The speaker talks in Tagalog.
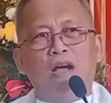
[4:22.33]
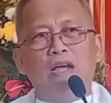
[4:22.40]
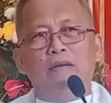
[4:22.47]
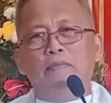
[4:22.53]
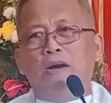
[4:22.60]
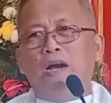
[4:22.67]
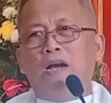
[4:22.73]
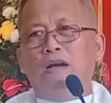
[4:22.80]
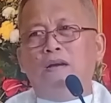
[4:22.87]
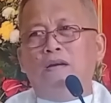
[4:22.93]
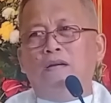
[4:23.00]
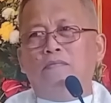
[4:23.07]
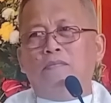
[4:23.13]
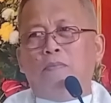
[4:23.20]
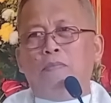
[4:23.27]
na ay
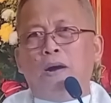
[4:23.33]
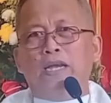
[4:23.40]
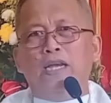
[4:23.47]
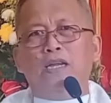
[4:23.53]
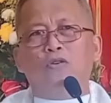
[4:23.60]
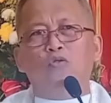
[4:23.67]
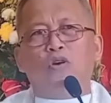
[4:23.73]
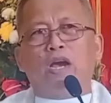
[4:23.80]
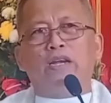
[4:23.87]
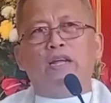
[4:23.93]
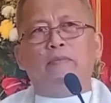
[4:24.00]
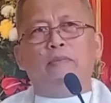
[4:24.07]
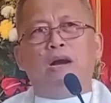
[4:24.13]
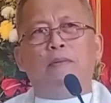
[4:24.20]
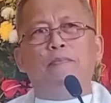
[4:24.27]
mga babairo
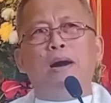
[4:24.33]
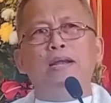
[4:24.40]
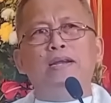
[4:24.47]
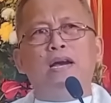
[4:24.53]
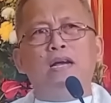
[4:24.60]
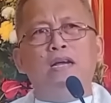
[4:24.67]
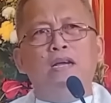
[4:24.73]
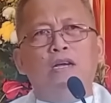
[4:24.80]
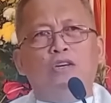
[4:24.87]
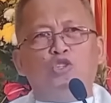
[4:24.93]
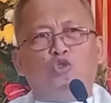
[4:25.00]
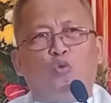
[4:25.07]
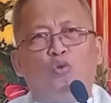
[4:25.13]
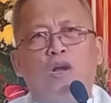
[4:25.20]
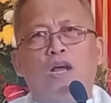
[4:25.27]
kay diha mga bana
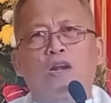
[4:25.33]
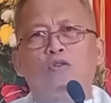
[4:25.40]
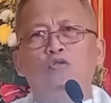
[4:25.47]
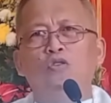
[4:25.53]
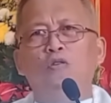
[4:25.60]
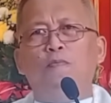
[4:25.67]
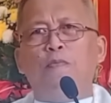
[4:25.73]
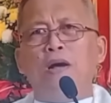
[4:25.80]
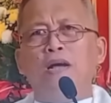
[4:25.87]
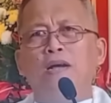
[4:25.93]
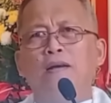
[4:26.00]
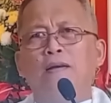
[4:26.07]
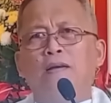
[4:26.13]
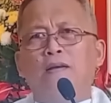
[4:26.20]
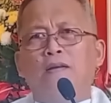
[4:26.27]
sugarol pa
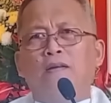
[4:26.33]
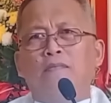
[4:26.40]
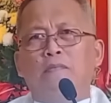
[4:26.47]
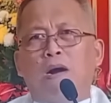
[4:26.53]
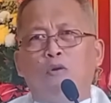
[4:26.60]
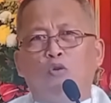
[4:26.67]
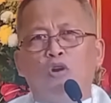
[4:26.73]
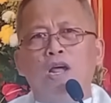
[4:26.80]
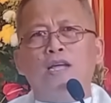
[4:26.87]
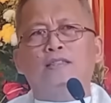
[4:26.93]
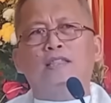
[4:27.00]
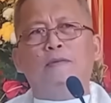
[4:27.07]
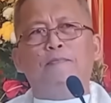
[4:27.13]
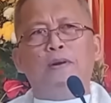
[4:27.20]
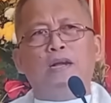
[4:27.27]

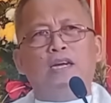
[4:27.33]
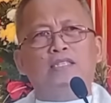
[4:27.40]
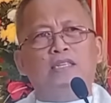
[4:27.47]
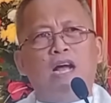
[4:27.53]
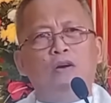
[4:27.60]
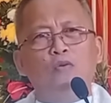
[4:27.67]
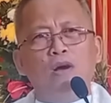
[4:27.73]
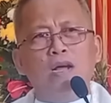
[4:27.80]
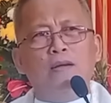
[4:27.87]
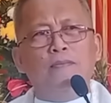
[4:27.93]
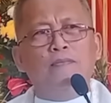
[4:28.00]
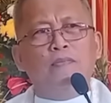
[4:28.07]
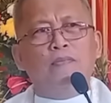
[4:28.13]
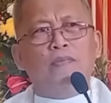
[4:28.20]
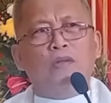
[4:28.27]
mangulata pag-asawa
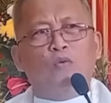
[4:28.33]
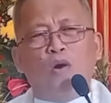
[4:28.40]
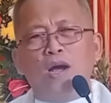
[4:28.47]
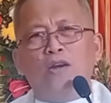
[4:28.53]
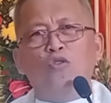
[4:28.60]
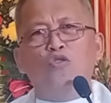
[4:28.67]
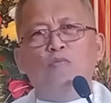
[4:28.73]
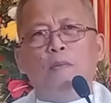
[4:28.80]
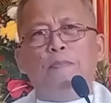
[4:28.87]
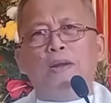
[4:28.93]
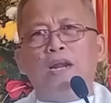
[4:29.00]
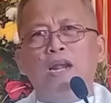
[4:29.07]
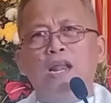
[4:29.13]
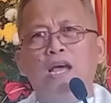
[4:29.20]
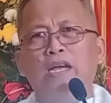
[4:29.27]
wa noon
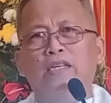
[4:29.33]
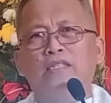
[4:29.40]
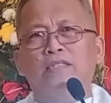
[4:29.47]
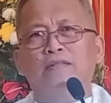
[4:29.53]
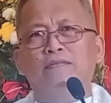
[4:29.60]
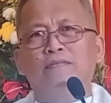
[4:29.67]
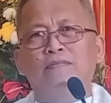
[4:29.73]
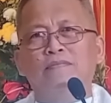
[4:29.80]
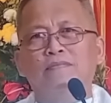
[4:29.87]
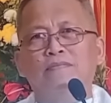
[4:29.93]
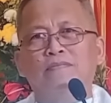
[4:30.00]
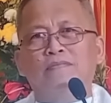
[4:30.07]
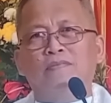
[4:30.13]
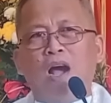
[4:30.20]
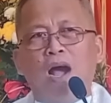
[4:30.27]
maparalyze
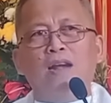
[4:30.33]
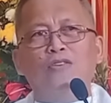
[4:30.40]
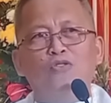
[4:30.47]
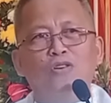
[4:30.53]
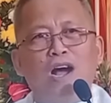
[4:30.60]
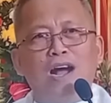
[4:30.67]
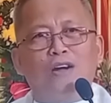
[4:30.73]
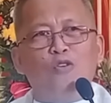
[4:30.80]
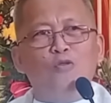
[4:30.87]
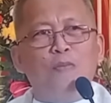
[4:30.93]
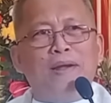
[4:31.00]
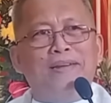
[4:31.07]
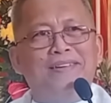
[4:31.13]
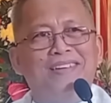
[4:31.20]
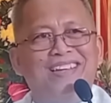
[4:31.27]
nanong ako
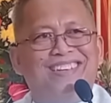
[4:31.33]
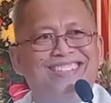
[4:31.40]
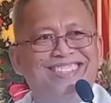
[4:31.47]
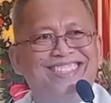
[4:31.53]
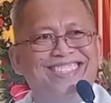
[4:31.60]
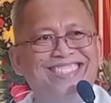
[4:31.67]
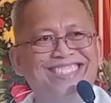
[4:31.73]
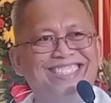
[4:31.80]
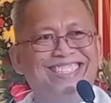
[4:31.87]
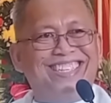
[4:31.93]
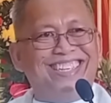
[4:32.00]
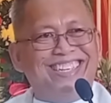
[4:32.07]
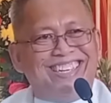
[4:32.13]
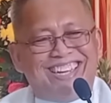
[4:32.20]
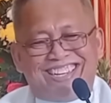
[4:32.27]
man
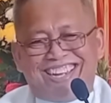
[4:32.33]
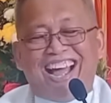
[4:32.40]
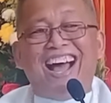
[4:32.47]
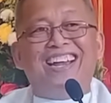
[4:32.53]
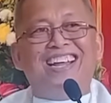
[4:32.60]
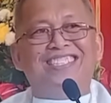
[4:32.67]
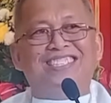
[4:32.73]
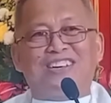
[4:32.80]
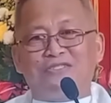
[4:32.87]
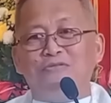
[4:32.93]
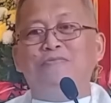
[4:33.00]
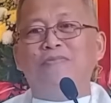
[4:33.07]
kana